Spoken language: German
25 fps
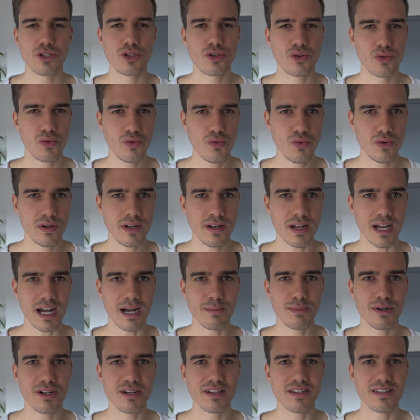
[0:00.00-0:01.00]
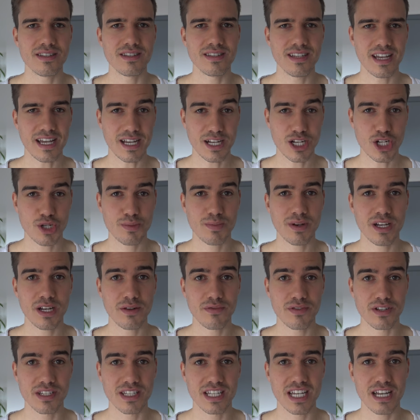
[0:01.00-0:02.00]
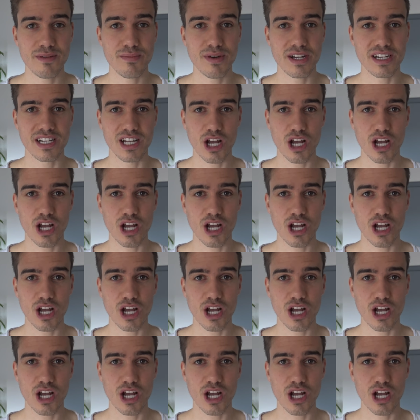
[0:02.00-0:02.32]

tun, aber sei gespannt auf das Thema.